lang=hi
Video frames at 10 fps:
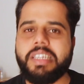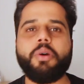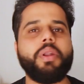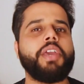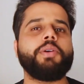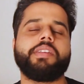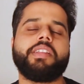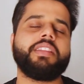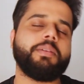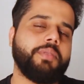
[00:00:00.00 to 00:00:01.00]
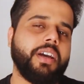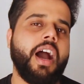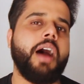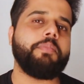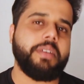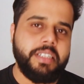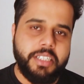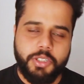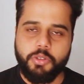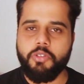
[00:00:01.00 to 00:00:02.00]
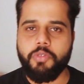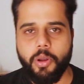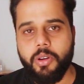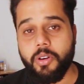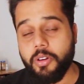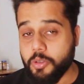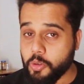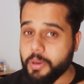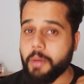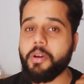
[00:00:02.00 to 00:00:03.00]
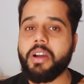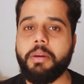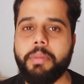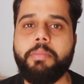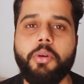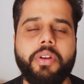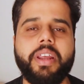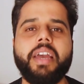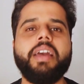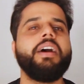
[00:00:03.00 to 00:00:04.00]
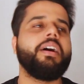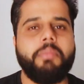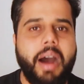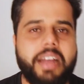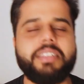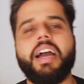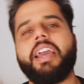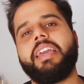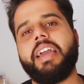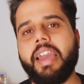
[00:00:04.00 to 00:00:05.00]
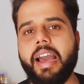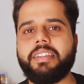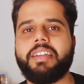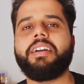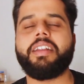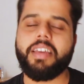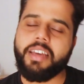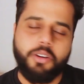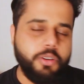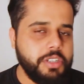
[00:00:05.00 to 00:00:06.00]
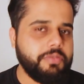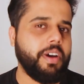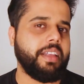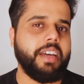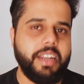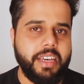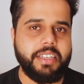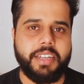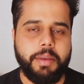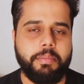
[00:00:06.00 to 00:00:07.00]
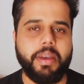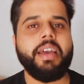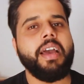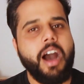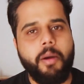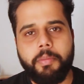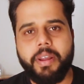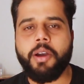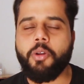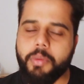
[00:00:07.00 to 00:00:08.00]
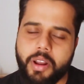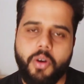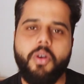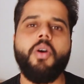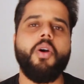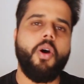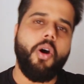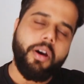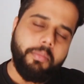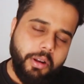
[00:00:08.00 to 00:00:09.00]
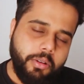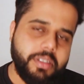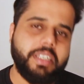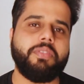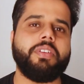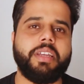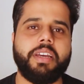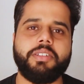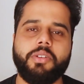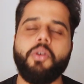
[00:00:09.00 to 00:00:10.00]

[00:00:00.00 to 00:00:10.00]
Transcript: ज़ीरो नहीं होता था तब तक आप इन चीज़ों को फॉलो कर लो जो भी आपको गवर्नमेंट बोल रही है बाहर जाके या गैदरिंग करके या कुछ फ़ायदा नहीं है इस टाइम पे आप अपने घरों में रहो और बिल्कुल सेफली तरीके से